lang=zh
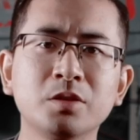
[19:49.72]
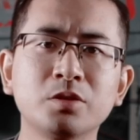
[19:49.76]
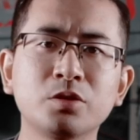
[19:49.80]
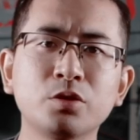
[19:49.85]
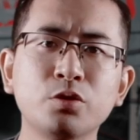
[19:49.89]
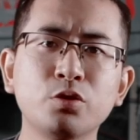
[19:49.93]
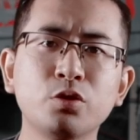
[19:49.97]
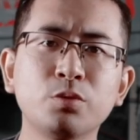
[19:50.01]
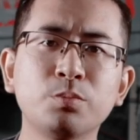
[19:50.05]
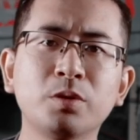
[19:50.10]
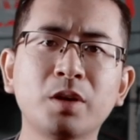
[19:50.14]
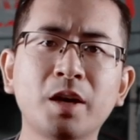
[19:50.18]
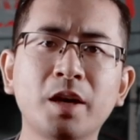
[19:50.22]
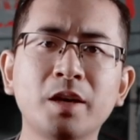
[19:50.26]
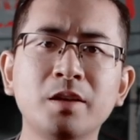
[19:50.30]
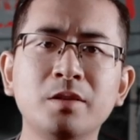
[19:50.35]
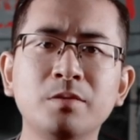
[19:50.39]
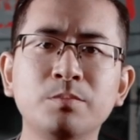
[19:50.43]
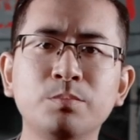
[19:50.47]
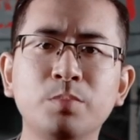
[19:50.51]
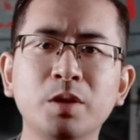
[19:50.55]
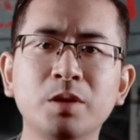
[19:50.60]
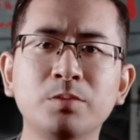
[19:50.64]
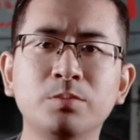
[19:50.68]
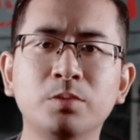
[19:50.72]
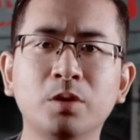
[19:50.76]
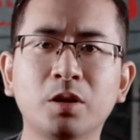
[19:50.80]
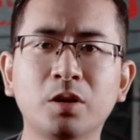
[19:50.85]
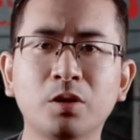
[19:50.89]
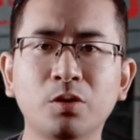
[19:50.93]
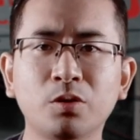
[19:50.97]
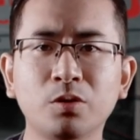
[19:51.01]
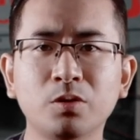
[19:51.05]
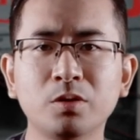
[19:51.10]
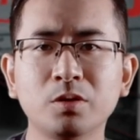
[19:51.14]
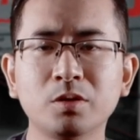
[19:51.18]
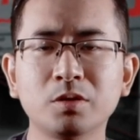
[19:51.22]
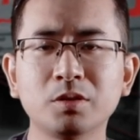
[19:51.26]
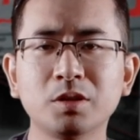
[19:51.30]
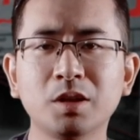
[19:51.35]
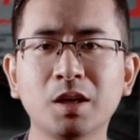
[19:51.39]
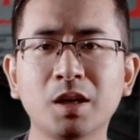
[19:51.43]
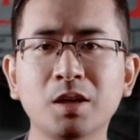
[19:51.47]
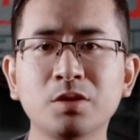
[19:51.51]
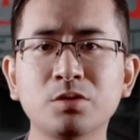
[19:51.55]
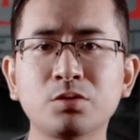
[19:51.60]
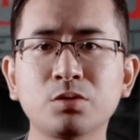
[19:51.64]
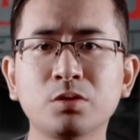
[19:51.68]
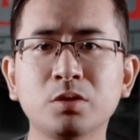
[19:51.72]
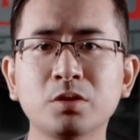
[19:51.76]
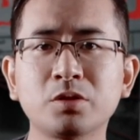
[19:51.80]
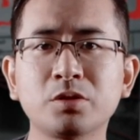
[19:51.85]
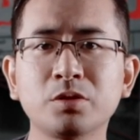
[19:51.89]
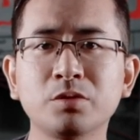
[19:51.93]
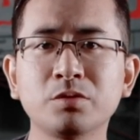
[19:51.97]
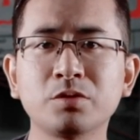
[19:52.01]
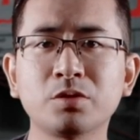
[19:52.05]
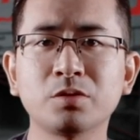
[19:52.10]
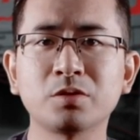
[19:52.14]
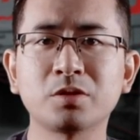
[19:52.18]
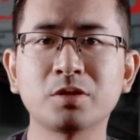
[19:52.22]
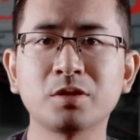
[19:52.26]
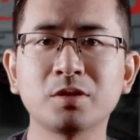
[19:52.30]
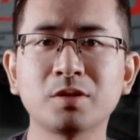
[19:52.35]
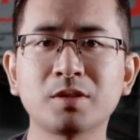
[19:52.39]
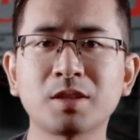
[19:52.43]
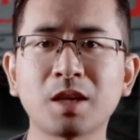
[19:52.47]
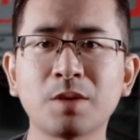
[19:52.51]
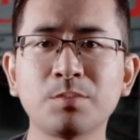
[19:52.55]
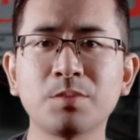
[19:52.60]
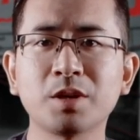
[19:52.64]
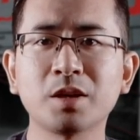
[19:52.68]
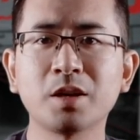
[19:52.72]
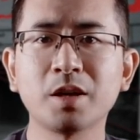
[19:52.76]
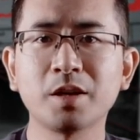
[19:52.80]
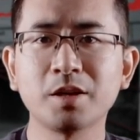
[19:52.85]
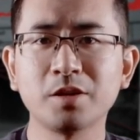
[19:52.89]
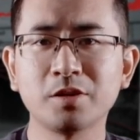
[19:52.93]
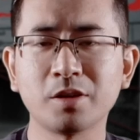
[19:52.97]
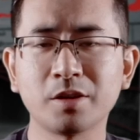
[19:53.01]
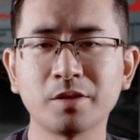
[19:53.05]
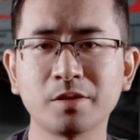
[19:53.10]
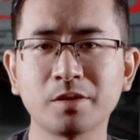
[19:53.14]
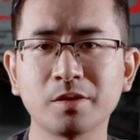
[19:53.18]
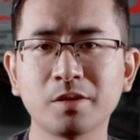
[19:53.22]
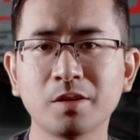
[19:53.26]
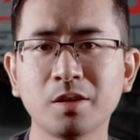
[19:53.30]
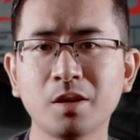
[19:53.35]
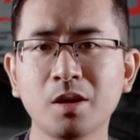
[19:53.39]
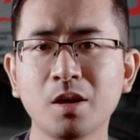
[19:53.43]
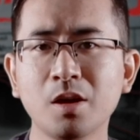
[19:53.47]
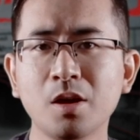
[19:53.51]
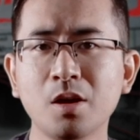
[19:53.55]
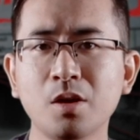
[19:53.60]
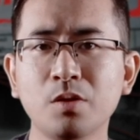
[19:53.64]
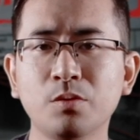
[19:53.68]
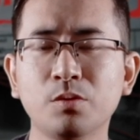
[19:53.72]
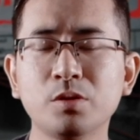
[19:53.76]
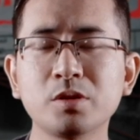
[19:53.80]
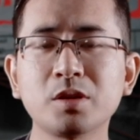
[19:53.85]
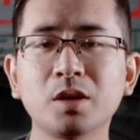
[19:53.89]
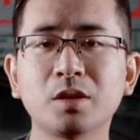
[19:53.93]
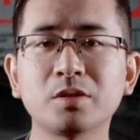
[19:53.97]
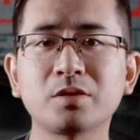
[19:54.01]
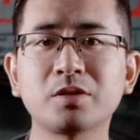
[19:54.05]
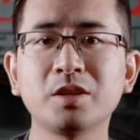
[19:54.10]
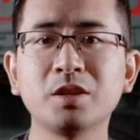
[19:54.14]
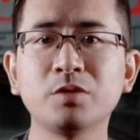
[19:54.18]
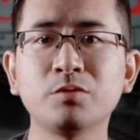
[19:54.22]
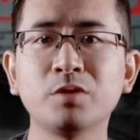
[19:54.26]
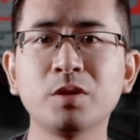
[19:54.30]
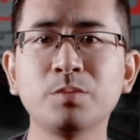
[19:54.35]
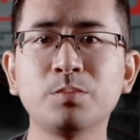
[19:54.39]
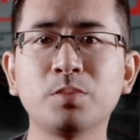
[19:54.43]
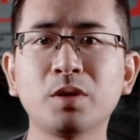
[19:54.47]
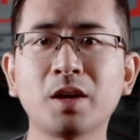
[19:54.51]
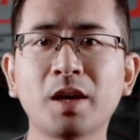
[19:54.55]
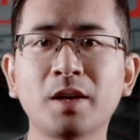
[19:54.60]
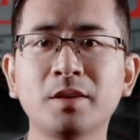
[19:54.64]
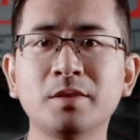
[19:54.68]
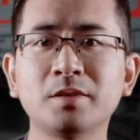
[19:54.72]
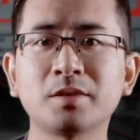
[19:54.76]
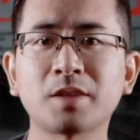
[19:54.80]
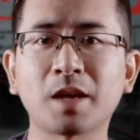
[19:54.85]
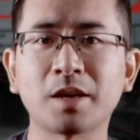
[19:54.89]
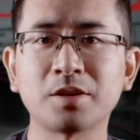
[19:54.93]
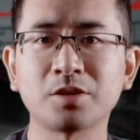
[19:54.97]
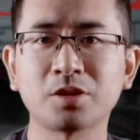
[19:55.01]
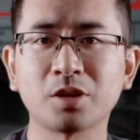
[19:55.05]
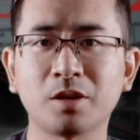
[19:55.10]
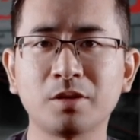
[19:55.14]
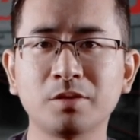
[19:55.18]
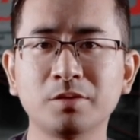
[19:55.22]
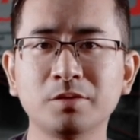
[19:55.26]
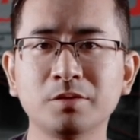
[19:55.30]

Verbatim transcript: 至于布莱恩被捕后仍然说凶手是3名黑人，我想是因为布莱恩胆小，